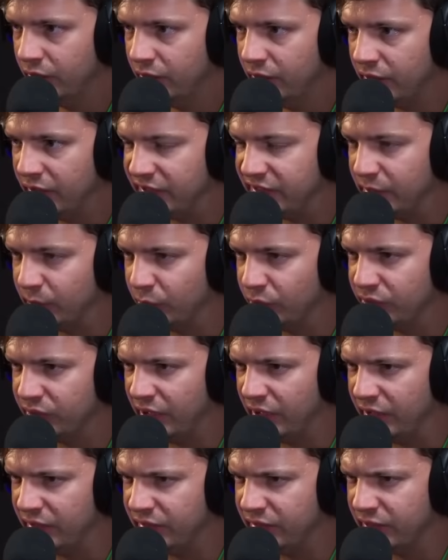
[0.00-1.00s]
e stiamo
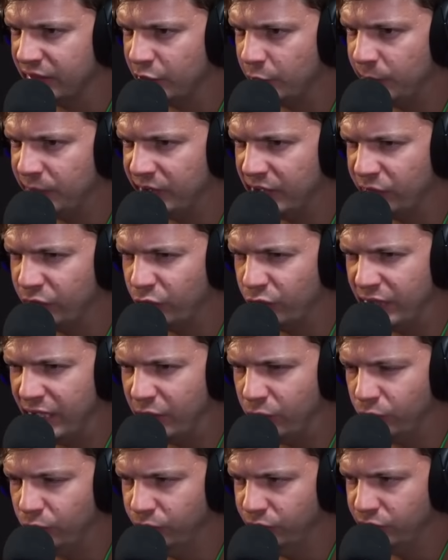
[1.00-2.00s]
attenti, anche perché vorrei
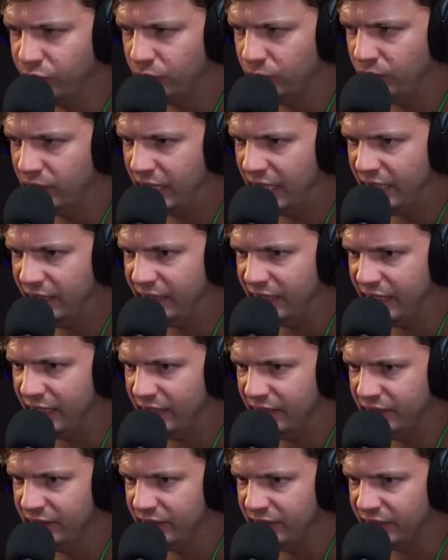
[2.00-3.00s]
controllare
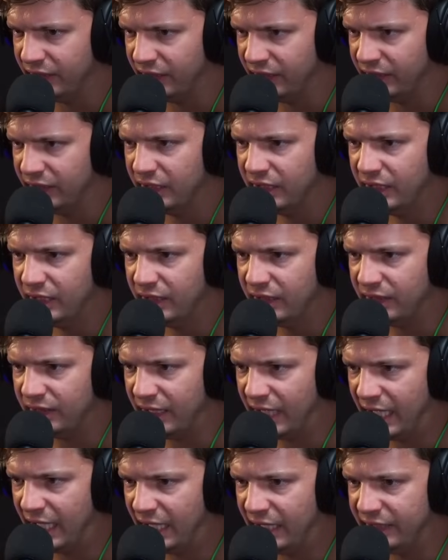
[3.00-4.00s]
anche
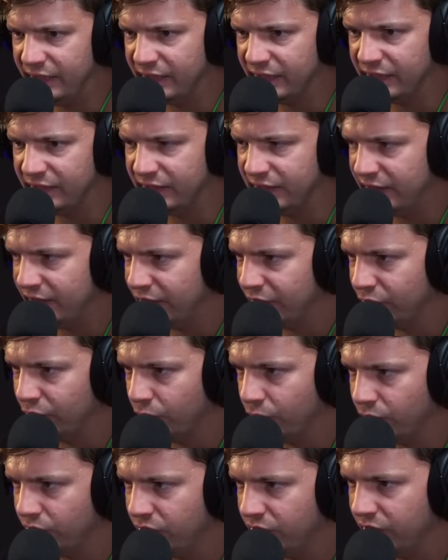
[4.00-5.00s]
l'area delle
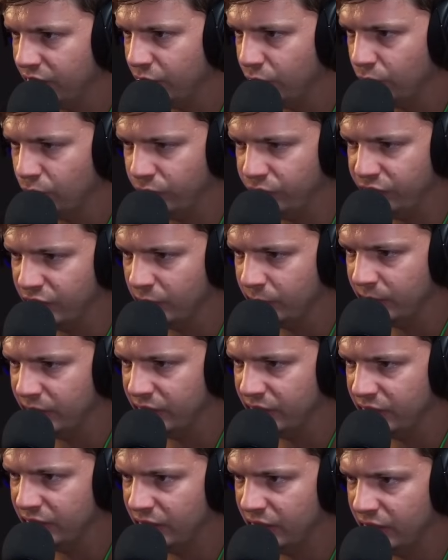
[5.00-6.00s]
grotte
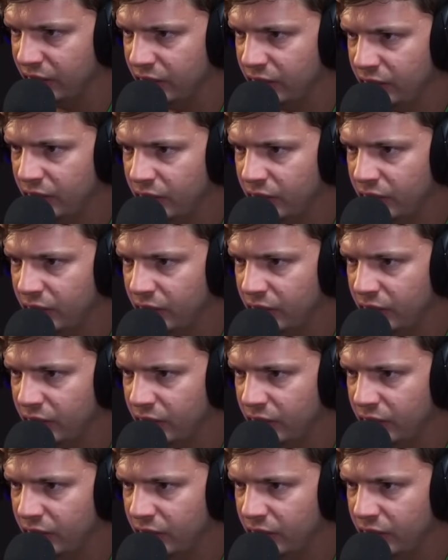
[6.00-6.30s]
ovviamente. Eh?